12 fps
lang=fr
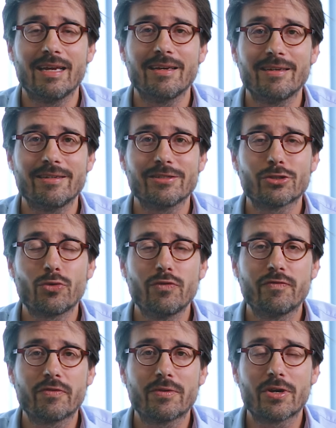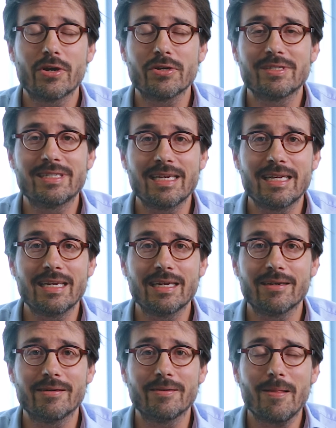Euh, je trouve que c'est
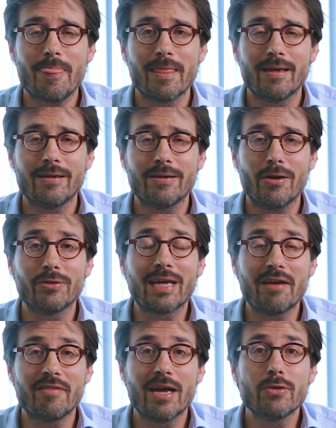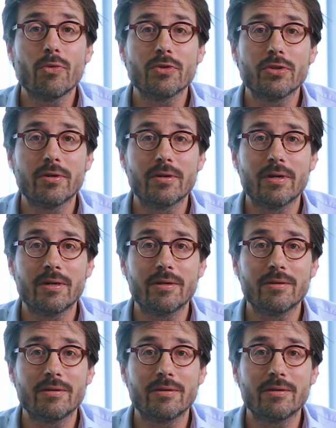euh, euh, un travail où on a